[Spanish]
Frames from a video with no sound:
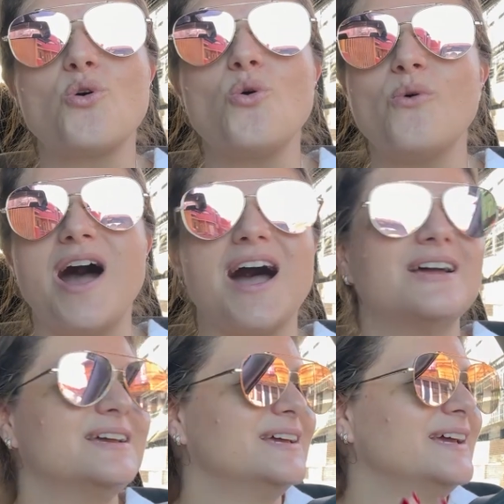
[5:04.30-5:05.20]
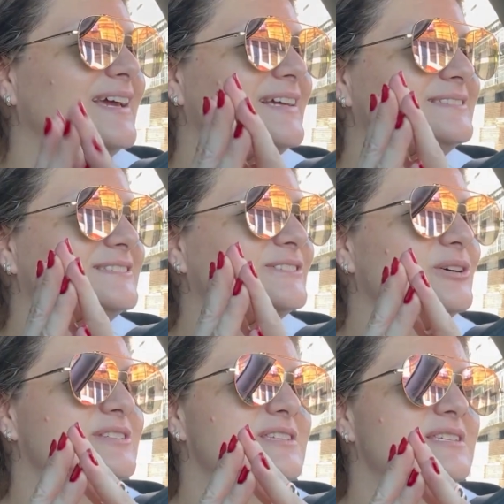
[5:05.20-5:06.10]
Cuba.
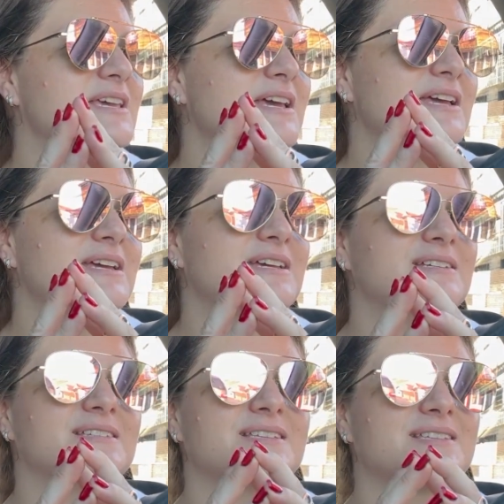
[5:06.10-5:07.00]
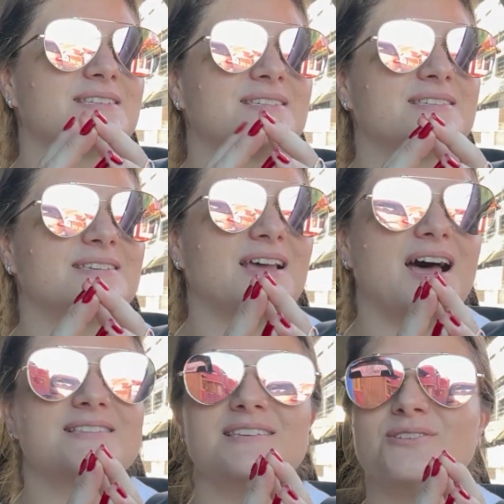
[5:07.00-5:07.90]
Entonces,
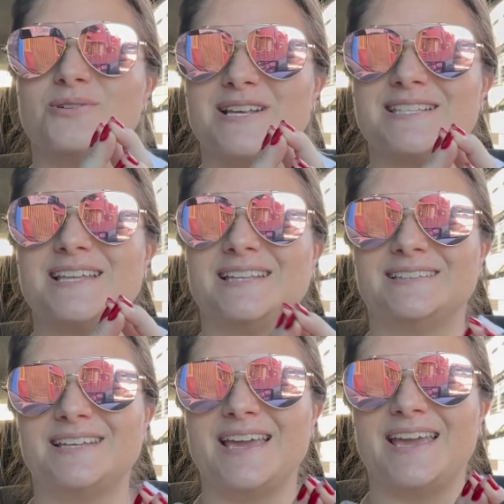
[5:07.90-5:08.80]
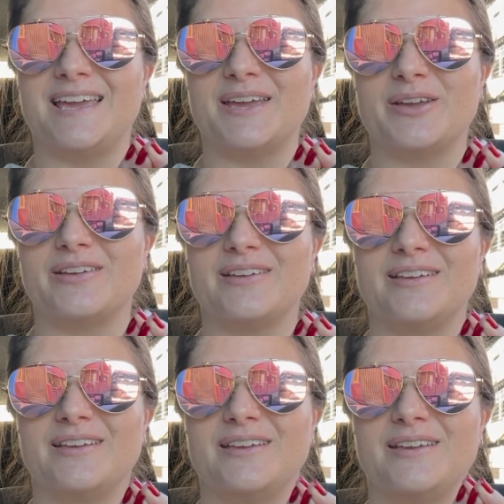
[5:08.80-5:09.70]
ha sido bastante
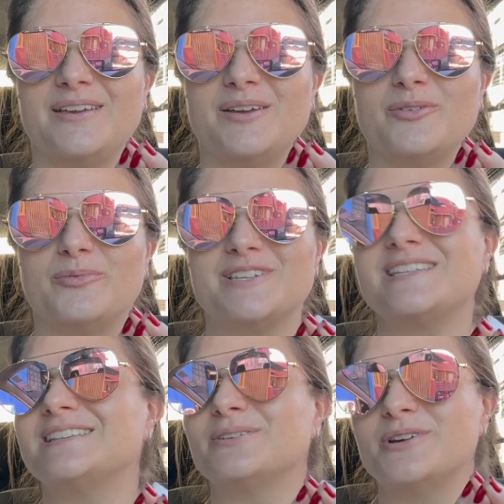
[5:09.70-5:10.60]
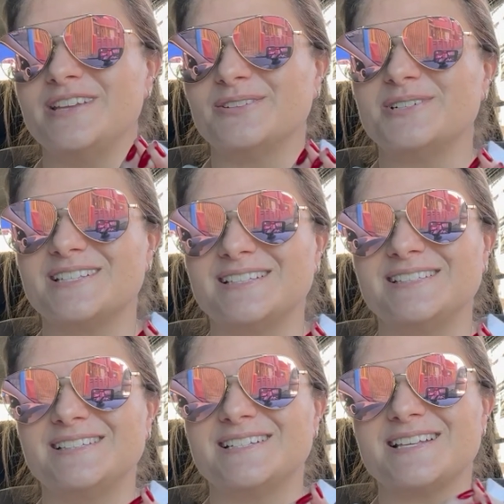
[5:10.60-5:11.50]
bastante bonito, bastante
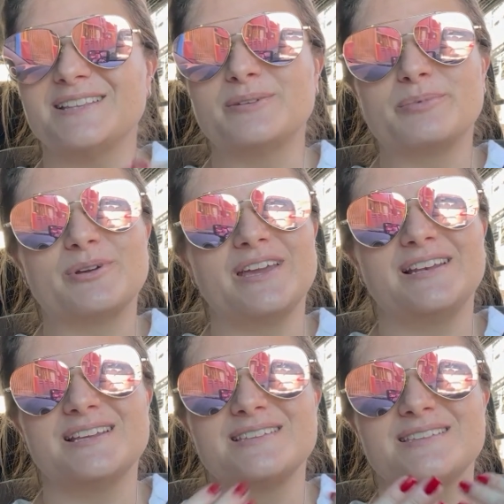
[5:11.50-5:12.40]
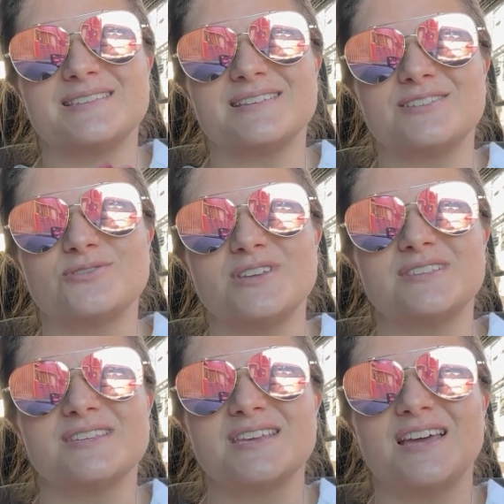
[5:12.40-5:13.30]
interesante, pero ahí les estoy
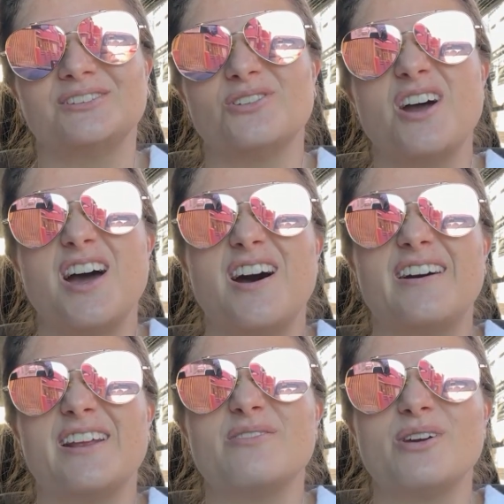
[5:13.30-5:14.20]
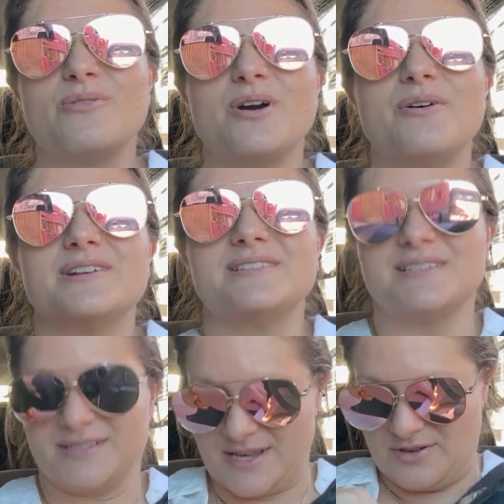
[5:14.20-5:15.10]
enseñando. Ahora luego voy a ver si
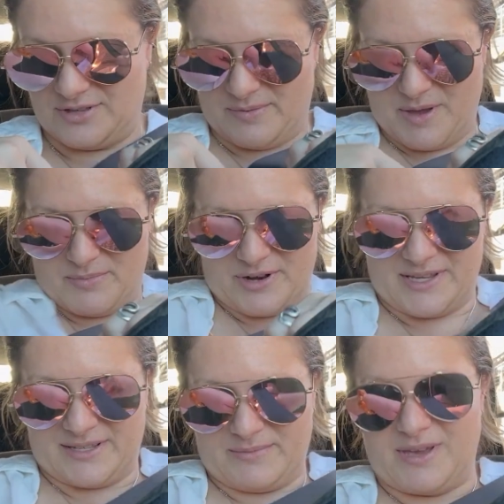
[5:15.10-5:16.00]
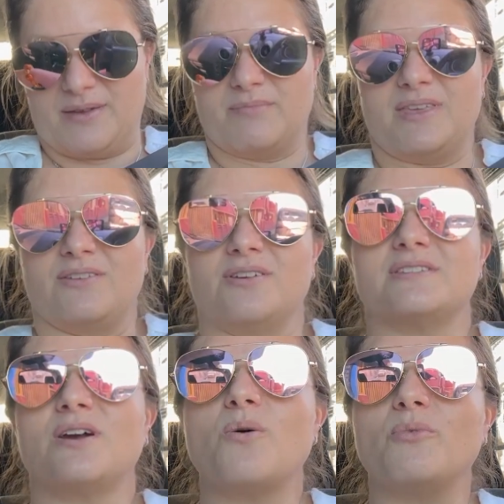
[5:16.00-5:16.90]
les enseño también, porque ya se me dio
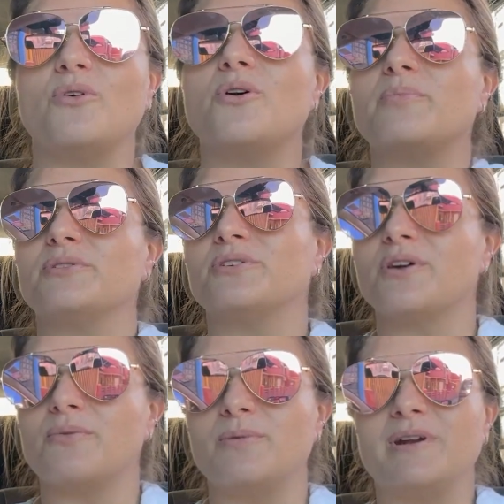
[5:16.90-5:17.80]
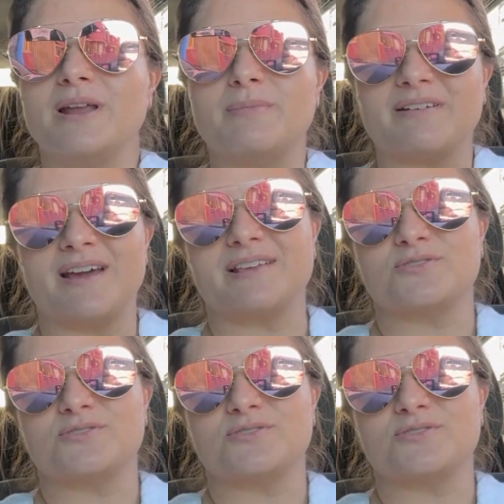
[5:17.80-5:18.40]
desacomodó, pero tengo que volverla a amarrar.